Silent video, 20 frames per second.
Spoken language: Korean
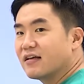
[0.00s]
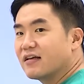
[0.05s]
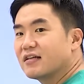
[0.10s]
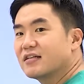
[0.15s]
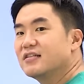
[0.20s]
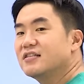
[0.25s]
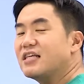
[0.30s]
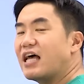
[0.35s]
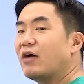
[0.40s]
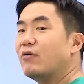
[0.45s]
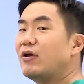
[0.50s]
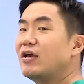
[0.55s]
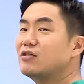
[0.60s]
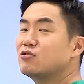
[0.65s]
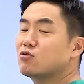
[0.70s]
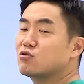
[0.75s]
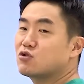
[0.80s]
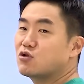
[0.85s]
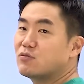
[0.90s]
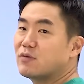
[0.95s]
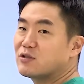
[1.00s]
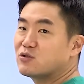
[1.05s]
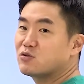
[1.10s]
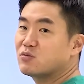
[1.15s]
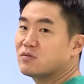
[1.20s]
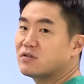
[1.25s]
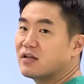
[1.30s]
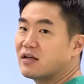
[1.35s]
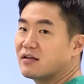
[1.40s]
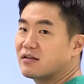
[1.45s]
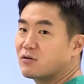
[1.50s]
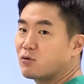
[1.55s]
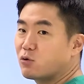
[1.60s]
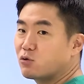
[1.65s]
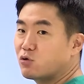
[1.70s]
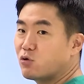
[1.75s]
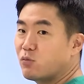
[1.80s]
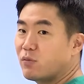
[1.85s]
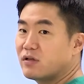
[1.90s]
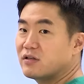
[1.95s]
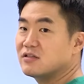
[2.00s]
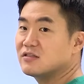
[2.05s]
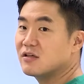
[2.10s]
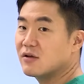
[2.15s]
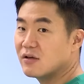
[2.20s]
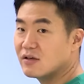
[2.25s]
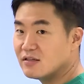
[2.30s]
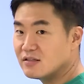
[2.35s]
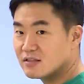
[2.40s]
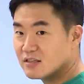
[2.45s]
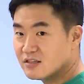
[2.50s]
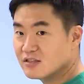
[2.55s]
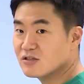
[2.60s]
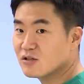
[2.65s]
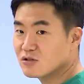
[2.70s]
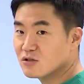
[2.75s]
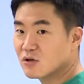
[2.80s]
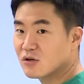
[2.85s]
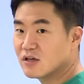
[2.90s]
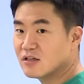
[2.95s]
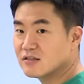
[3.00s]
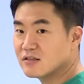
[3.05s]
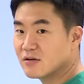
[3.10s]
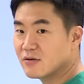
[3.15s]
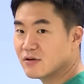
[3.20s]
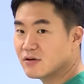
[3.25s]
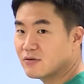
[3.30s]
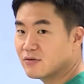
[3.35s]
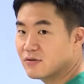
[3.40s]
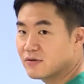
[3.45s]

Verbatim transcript: 그 사회에 초점을 맞춥니다. 고통받는 사회를 질서정연한 사회로.